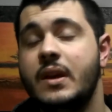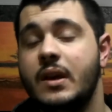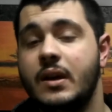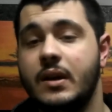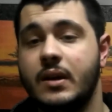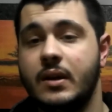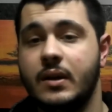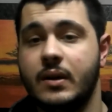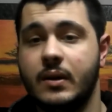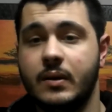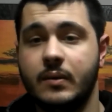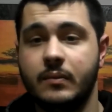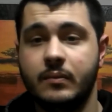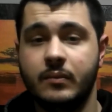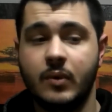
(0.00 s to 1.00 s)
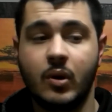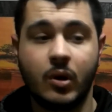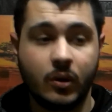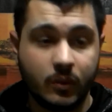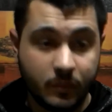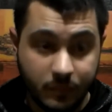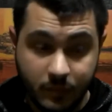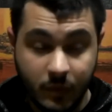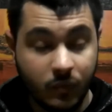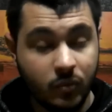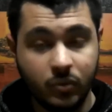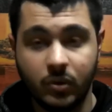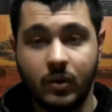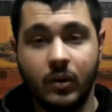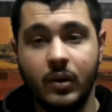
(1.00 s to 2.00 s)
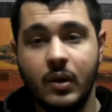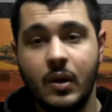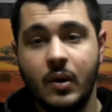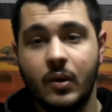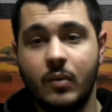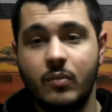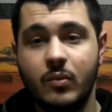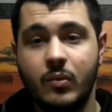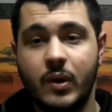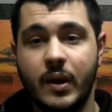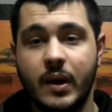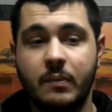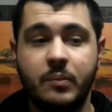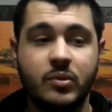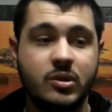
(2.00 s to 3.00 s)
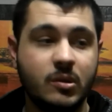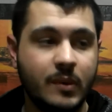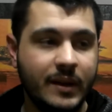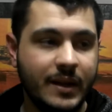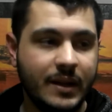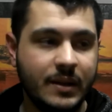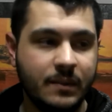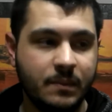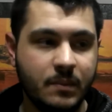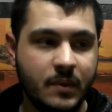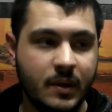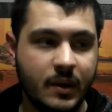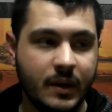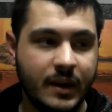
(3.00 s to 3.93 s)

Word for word: ehm, ho avuto comunque possibilità di eh,